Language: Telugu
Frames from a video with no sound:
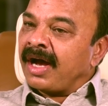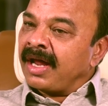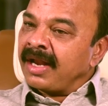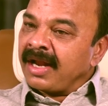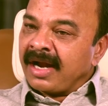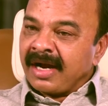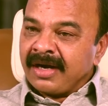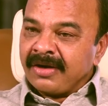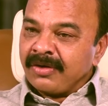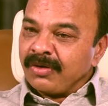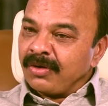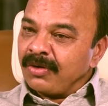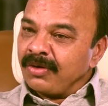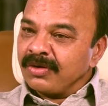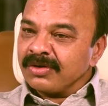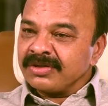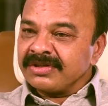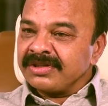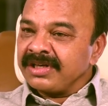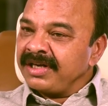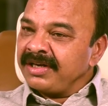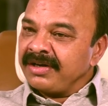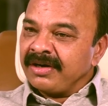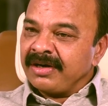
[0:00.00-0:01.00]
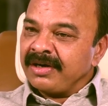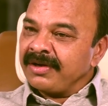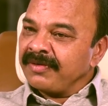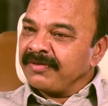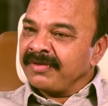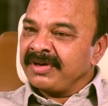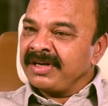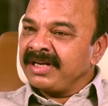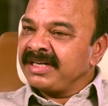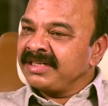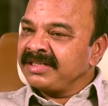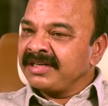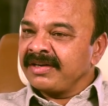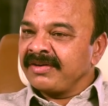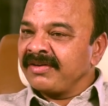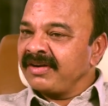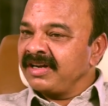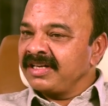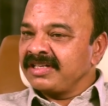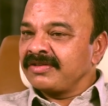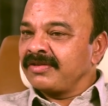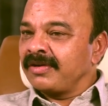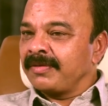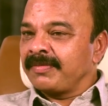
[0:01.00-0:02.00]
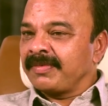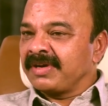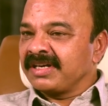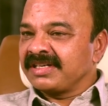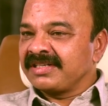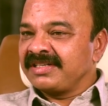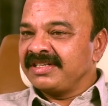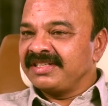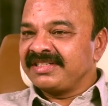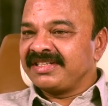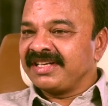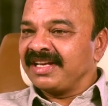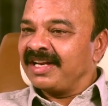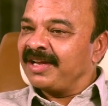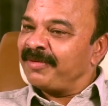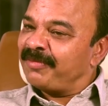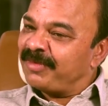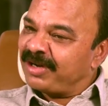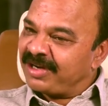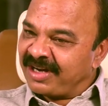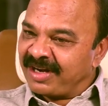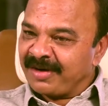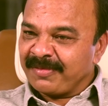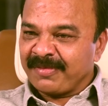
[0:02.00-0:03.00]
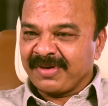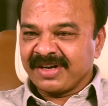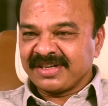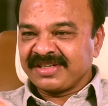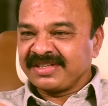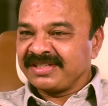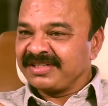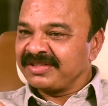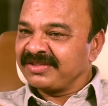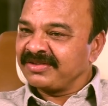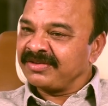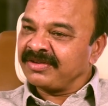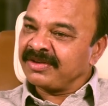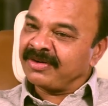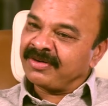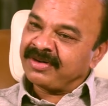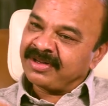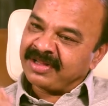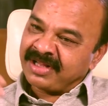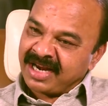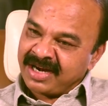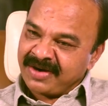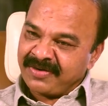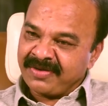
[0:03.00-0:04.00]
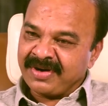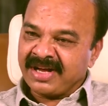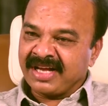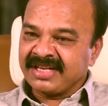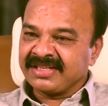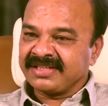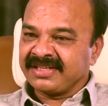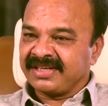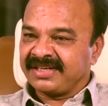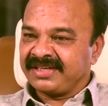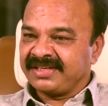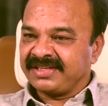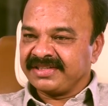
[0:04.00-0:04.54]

అలాంటి వాళ్ళు వస్తే ఎన్నడూ ఎవరు ఏ జర్నలిస్ట్ కూడా ప్రశ్నించలేదు మీరు నన్ను ప్రశ్నిస్తున్నారు కూడా దానికి కూడా ఆన్సర్